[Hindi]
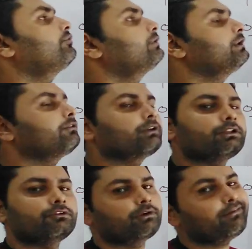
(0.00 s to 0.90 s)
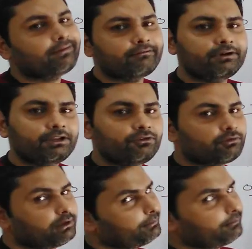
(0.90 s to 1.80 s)
जोड़ दिए तो कितने हो गए सेवनटीन
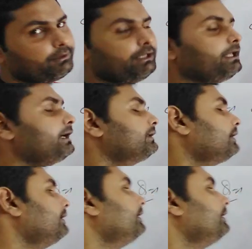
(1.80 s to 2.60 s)
हो गए अभी हमने देखा था